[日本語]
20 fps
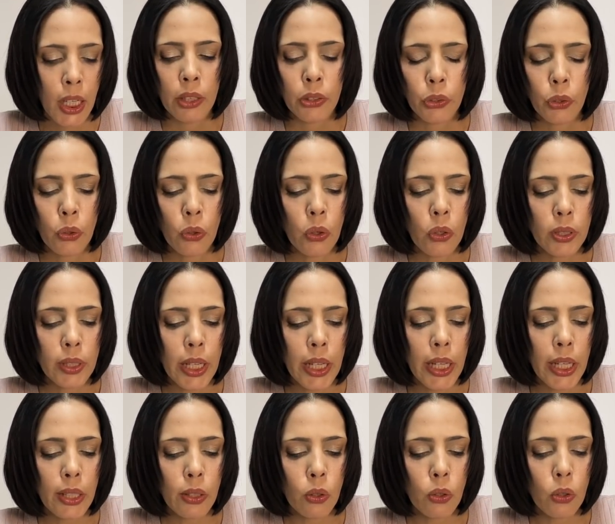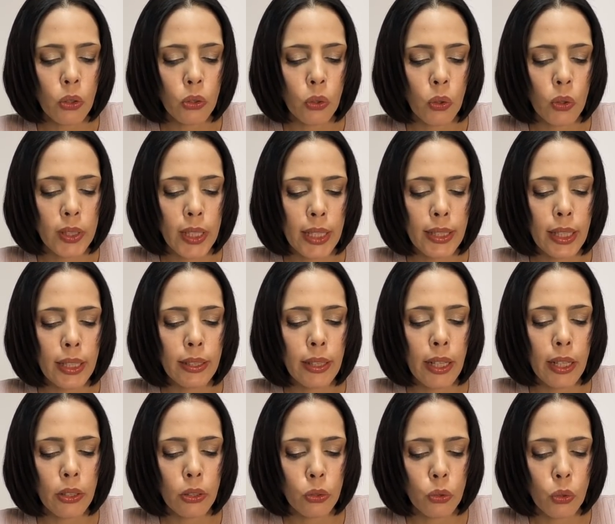強制労働させ
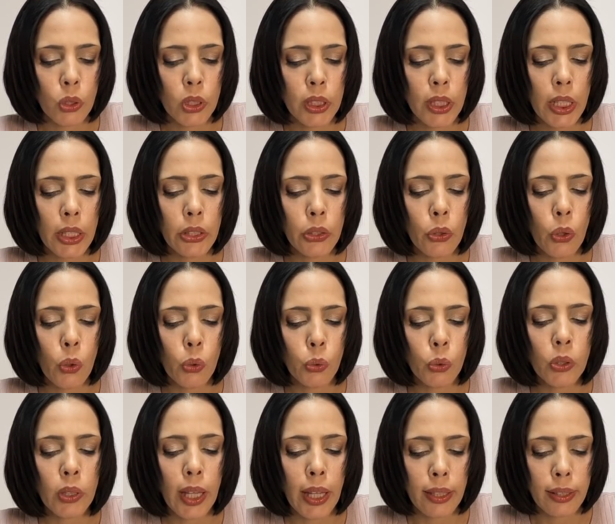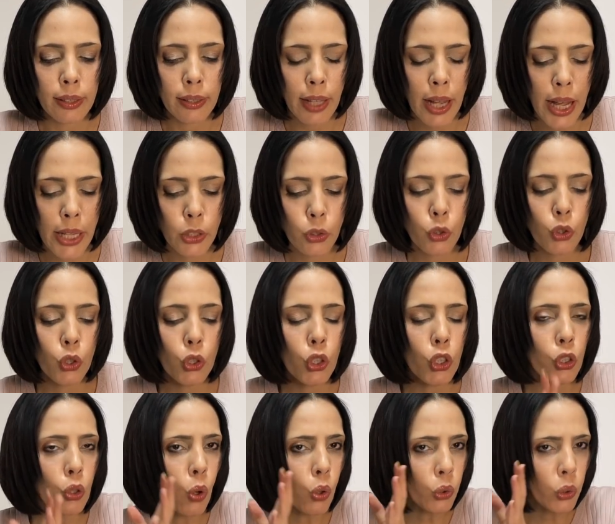ていると指摘を受けた
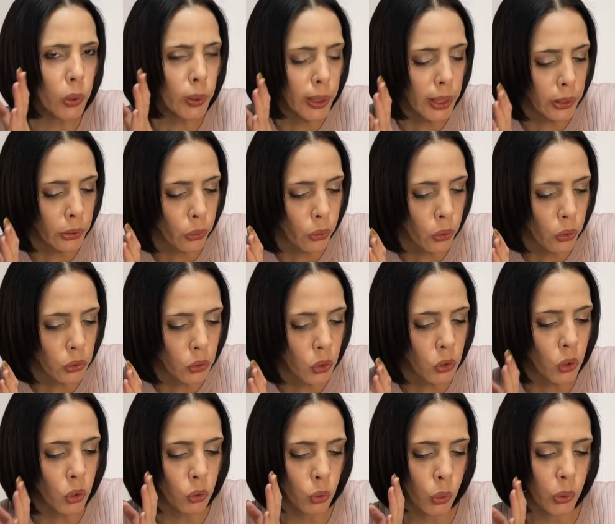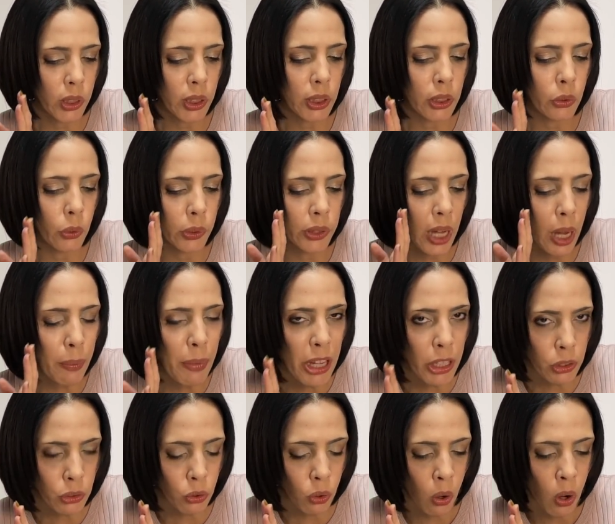中国企業との取引をやめ
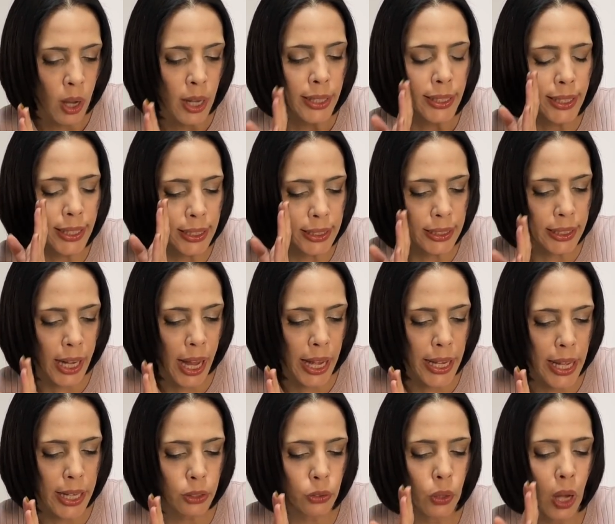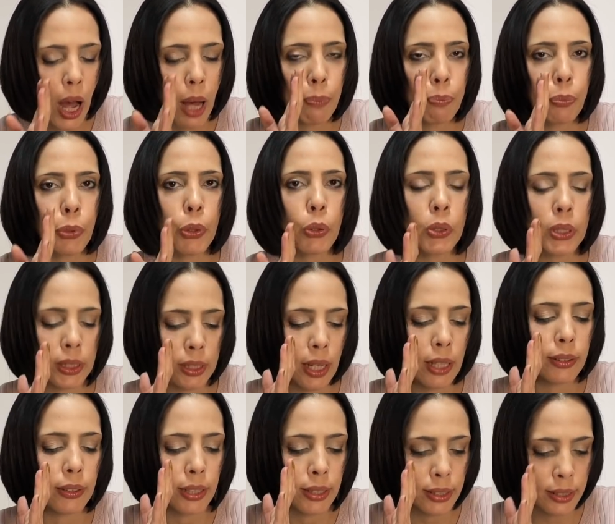ると、いち早く発表した
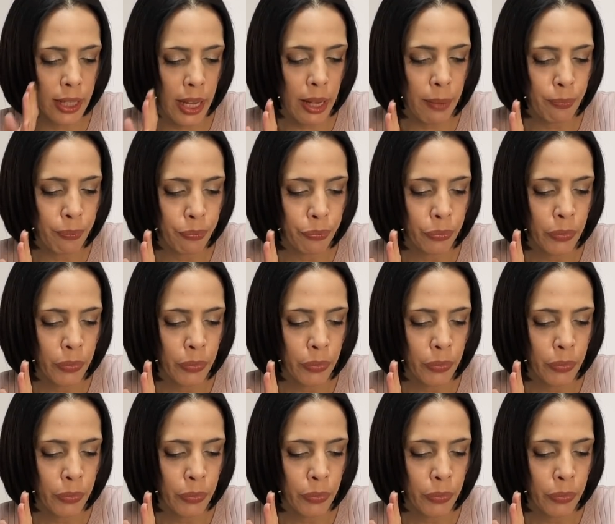んですね。